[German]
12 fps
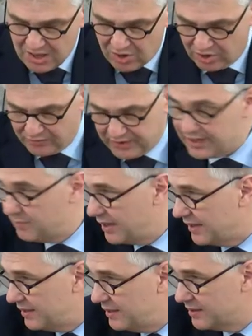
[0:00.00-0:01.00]
Und von den
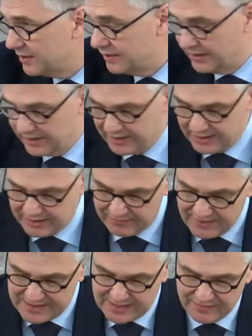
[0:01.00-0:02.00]
Berlinern
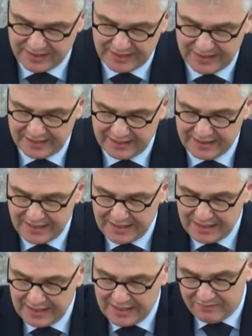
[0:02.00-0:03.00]
wissen wir ja,
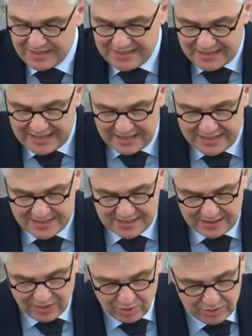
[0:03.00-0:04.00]
was als
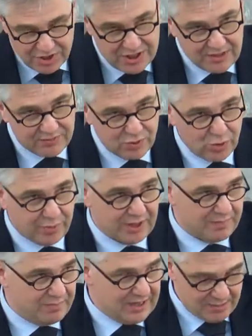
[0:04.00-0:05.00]
einzige Errungenschaft
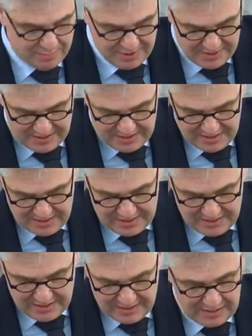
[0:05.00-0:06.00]
übrig blieb,
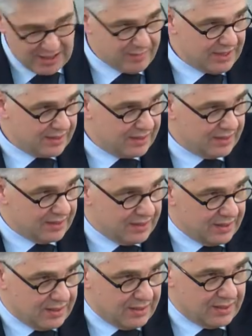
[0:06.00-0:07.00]
nämlich,
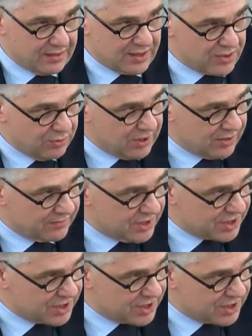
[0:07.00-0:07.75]
dass nun auf der